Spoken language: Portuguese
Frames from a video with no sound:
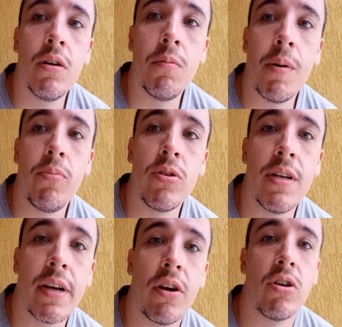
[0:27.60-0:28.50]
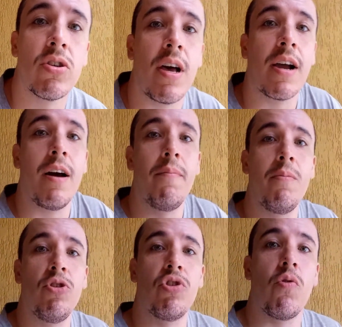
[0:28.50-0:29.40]
uma buzina que nós
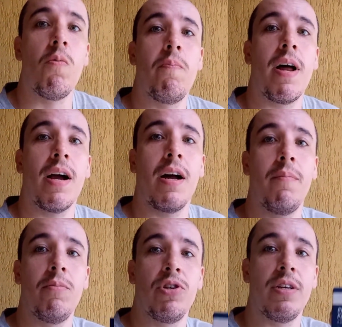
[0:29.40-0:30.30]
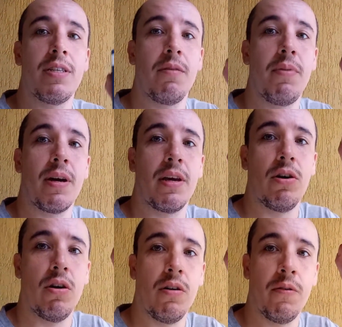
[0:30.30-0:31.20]
acabamos de comprar, acabamos de receber aqui,
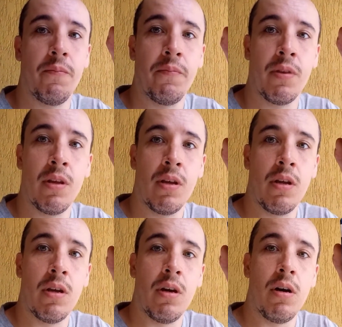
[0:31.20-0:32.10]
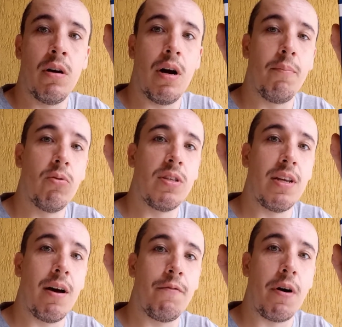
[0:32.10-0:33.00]
ó. Uma
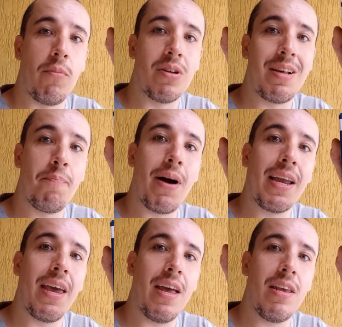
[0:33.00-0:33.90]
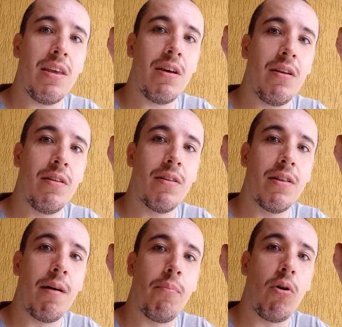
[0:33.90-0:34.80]
buzina a famosa paquerinha
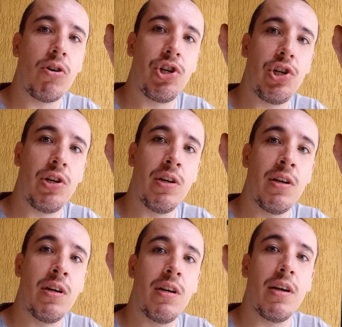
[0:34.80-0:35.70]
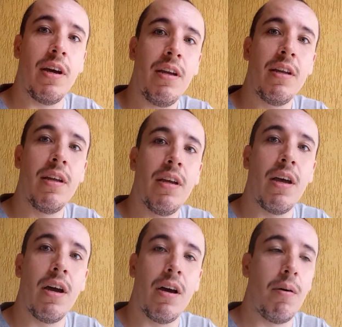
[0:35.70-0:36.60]
da Bosch, né?
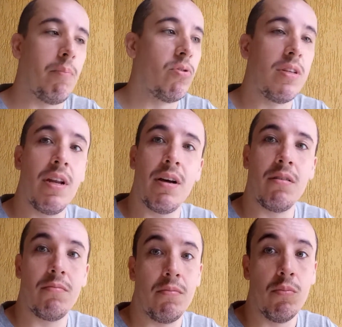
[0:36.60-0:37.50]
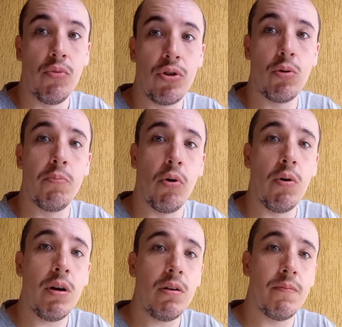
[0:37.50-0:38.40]
Uma buzina muito
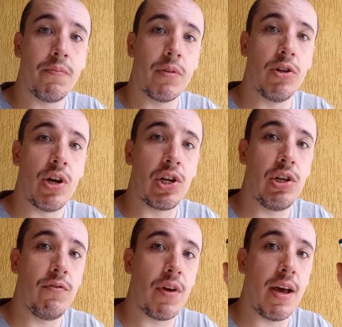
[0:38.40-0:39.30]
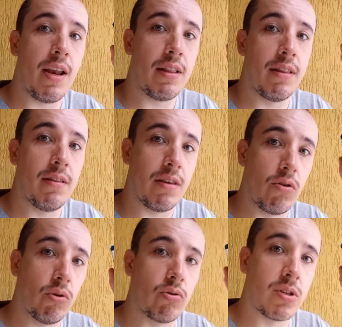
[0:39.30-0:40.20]
boa. Já tive ela em
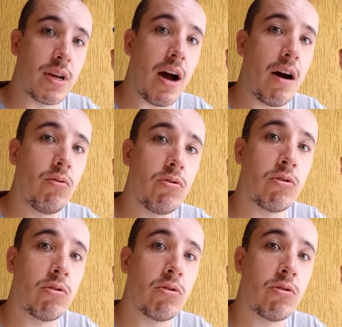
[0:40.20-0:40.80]
outros carros,